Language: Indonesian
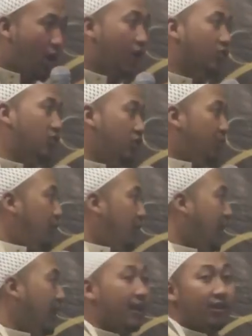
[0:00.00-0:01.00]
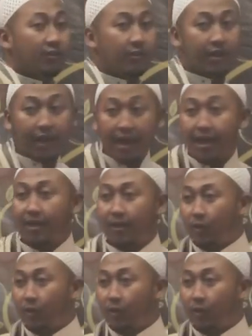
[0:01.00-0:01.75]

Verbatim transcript: haji misalah neng Mekah